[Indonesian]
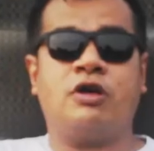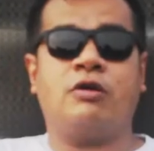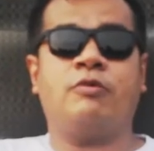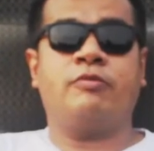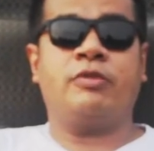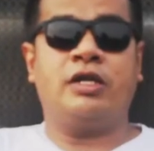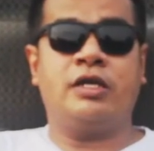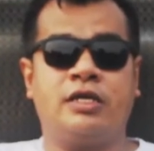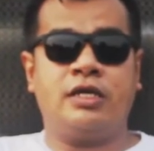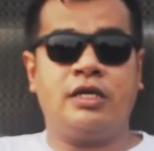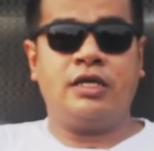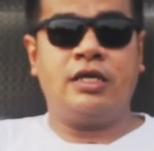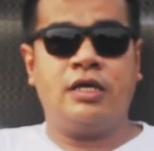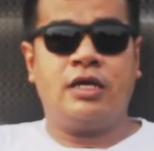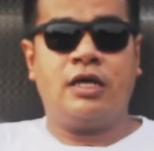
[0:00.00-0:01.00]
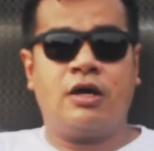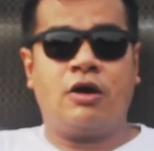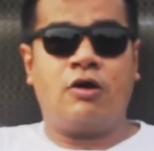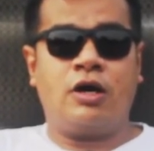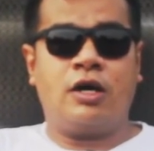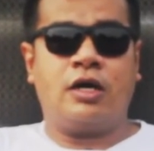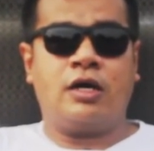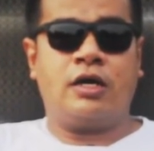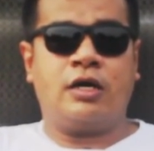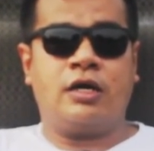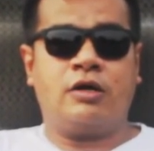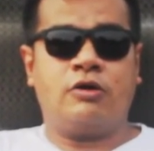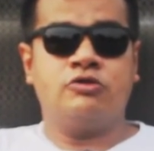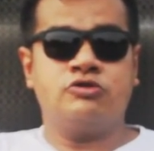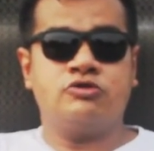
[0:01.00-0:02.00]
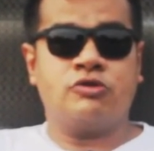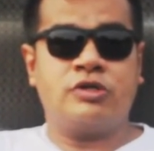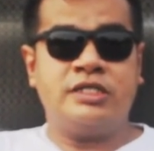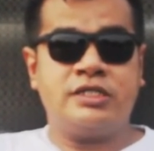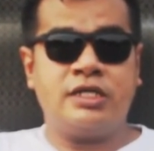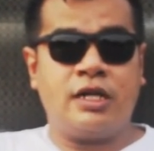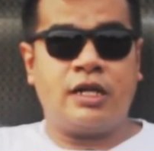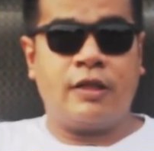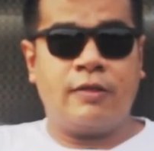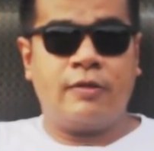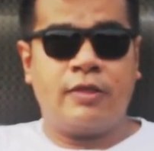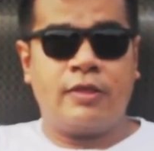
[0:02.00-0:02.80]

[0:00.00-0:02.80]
juga memiliki uh, untuk diesel